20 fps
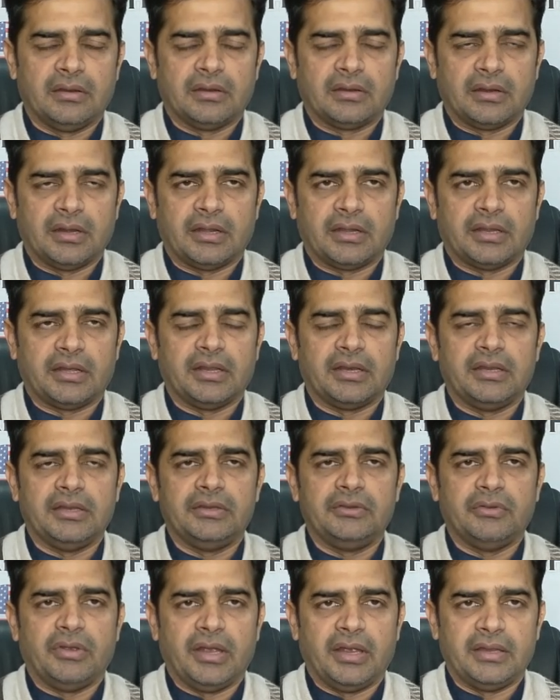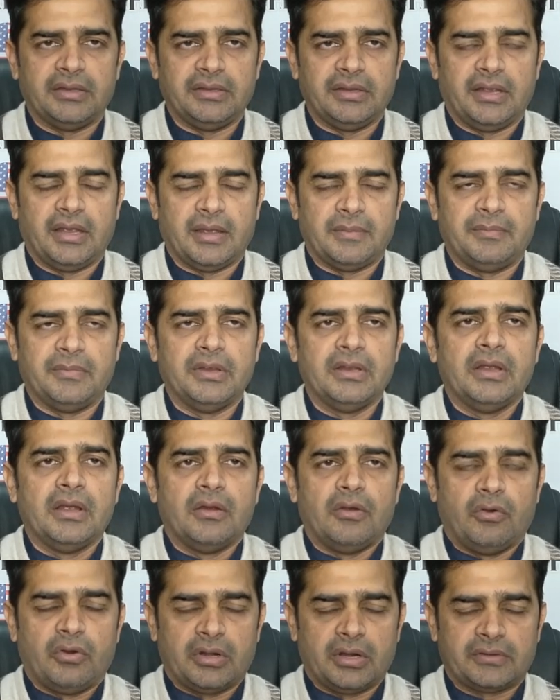कैटेगरी जो है ये है
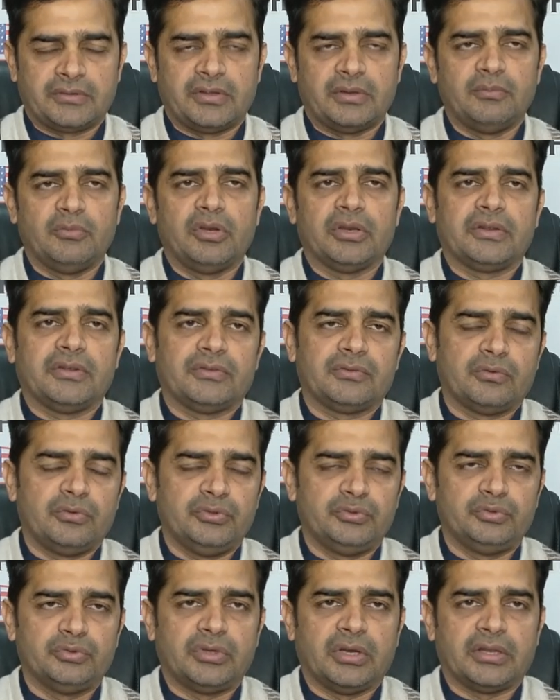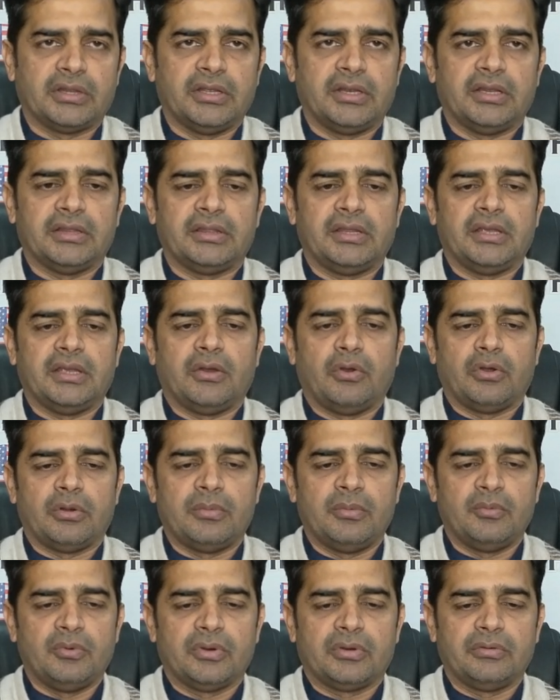और अक्सर मुल्क इसको इशू करते रहते हैं और
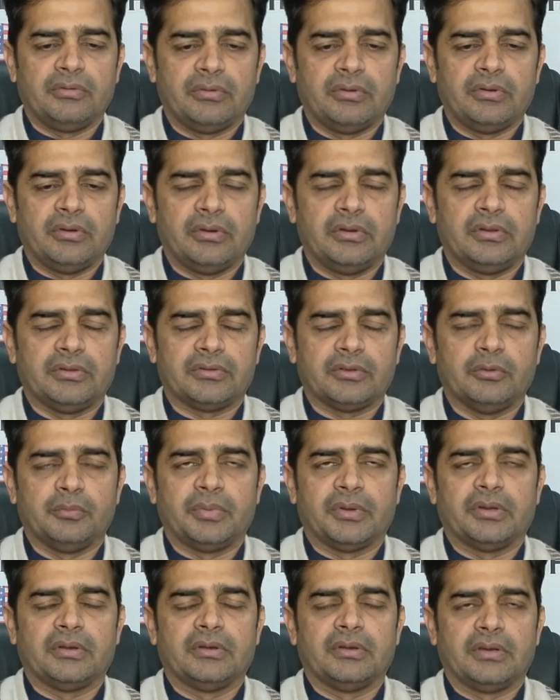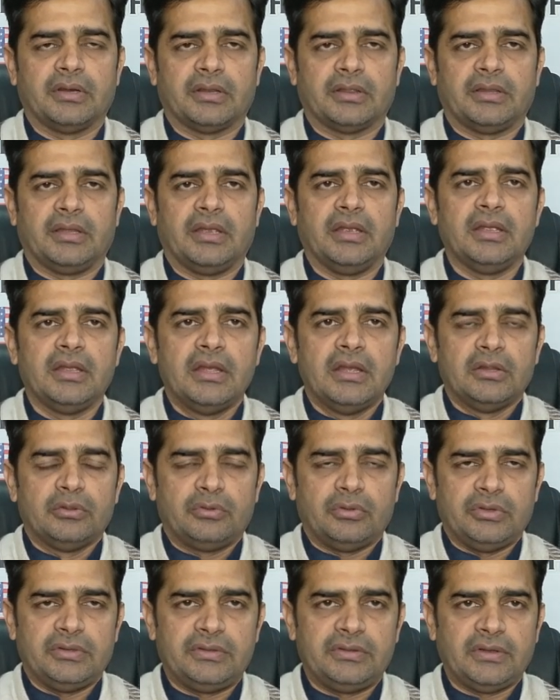भी मुल्क इसके ऊपर करते हैं
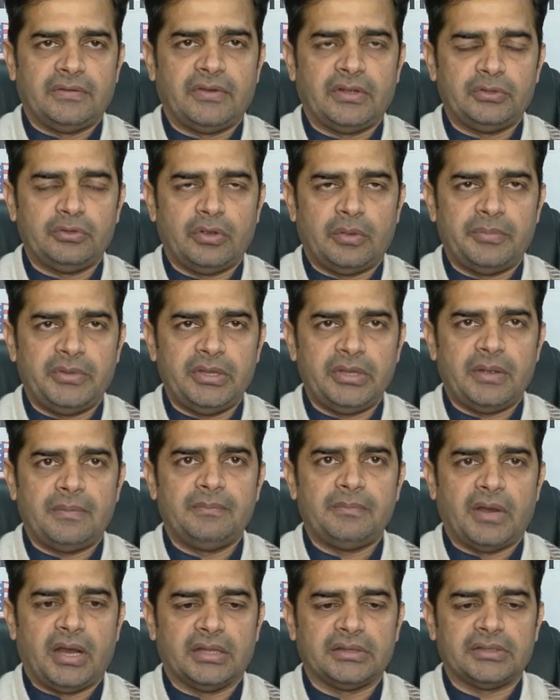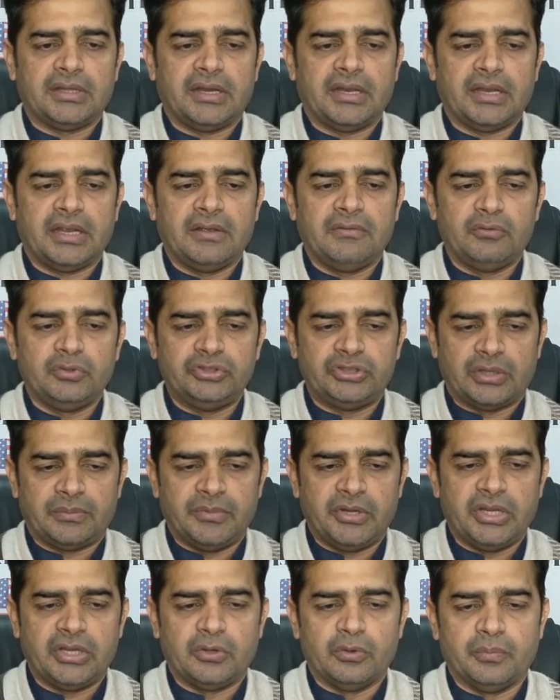तो इस दफ़ा जो अभी हम बात करेंगे वो
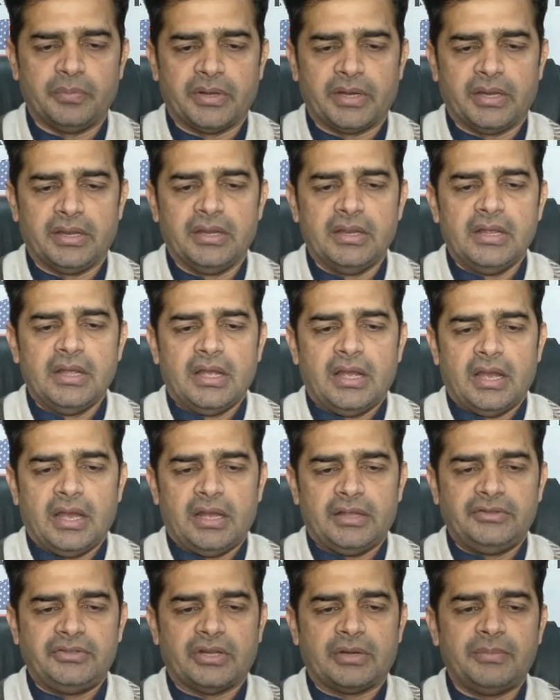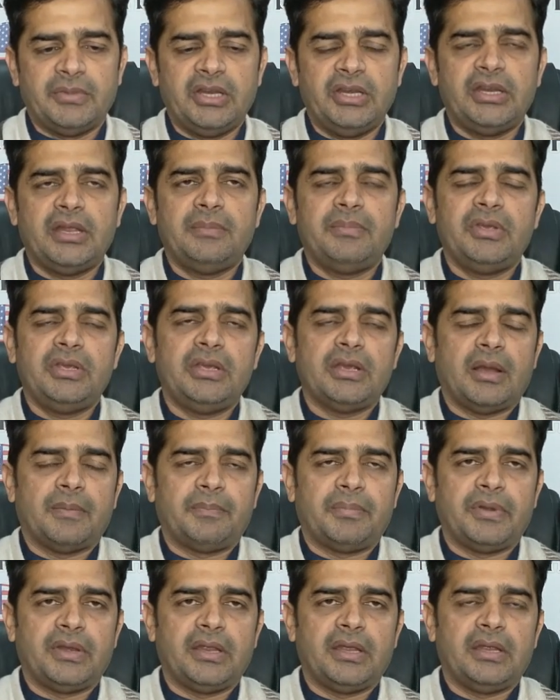जर्मनी के ऊपर है जर्मनी ने भी
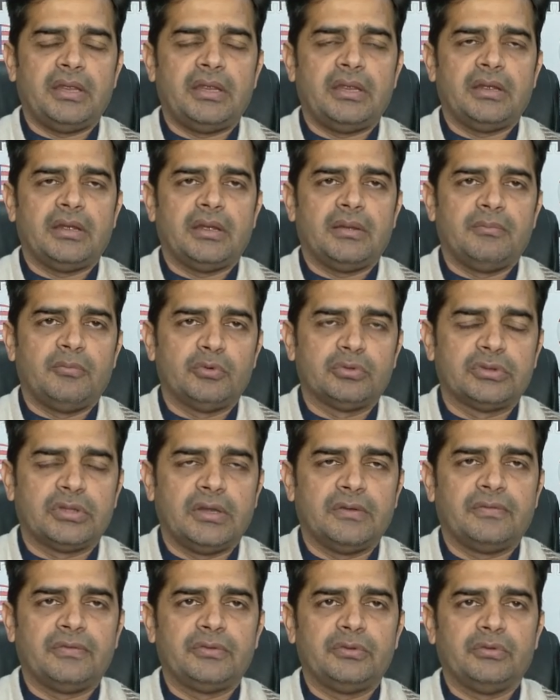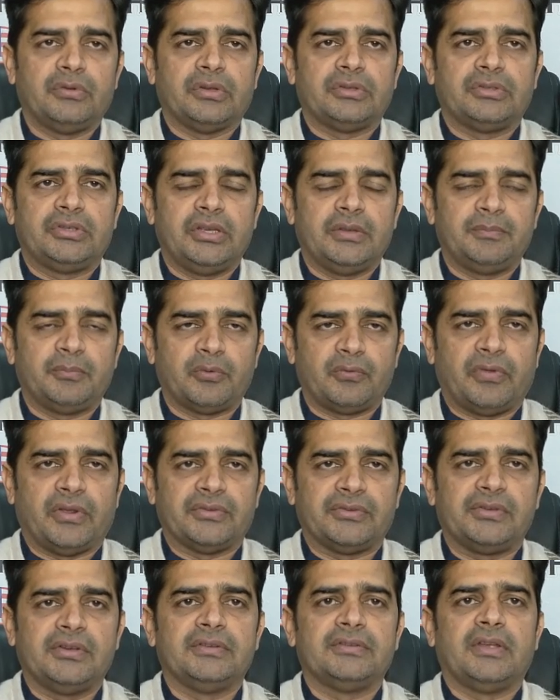अपने मुख्तलिफ जो अच्छे
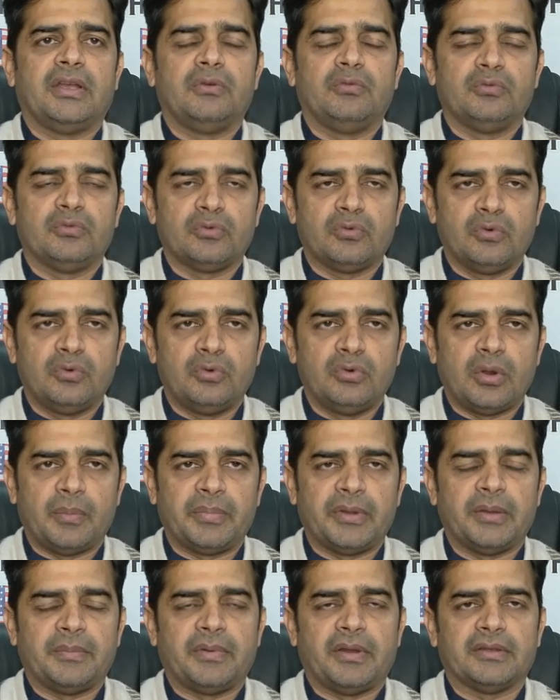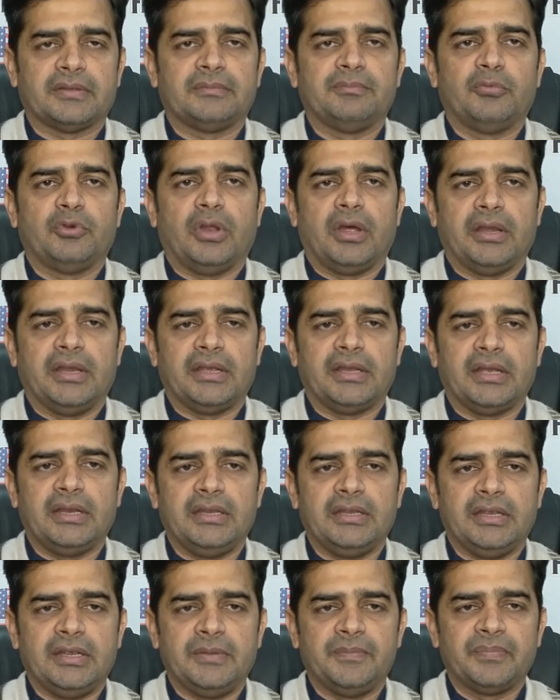प्रोफेशनल्स हैं उनको अपने पास बुलाने के
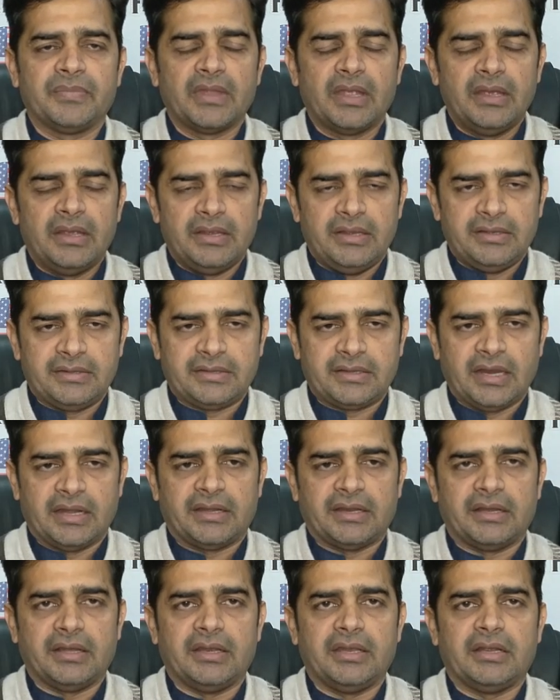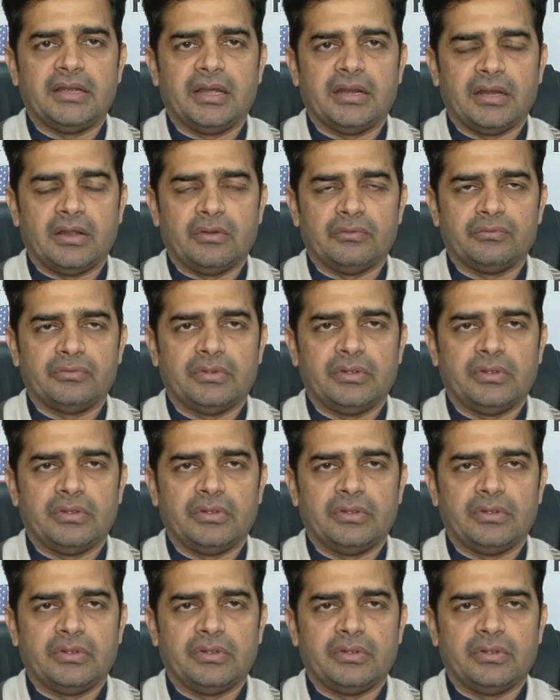लिए इस कैटेगरी का नाउ